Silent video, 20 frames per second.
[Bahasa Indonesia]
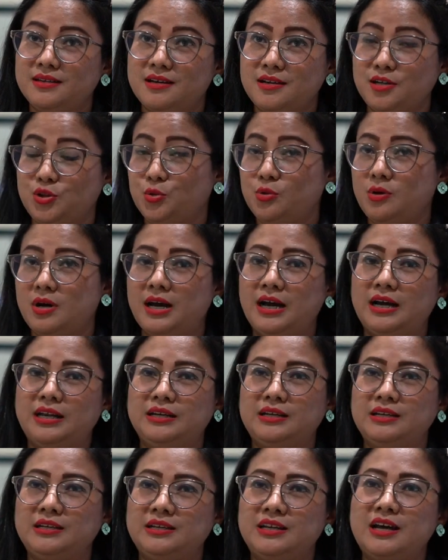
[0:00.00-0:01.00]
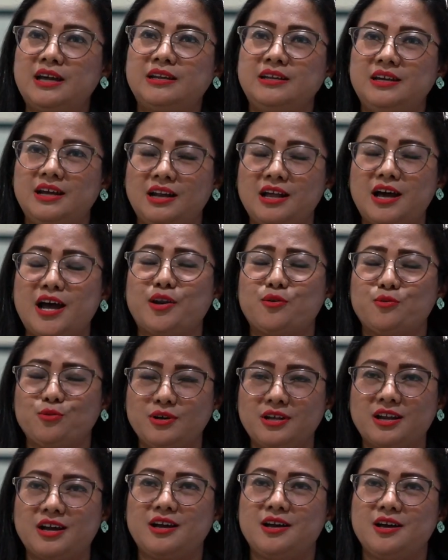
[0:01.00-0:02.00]
dari Tuhan dan dialah
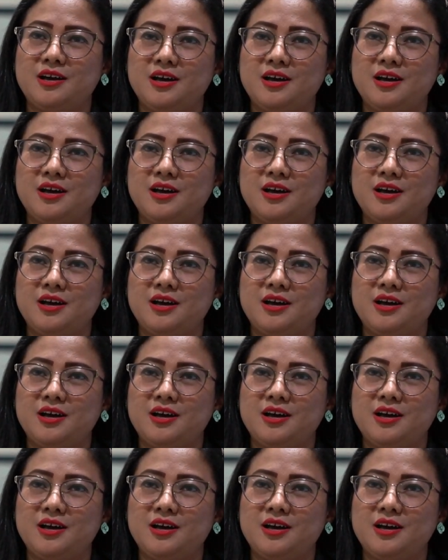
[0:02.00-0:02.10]
anugerah.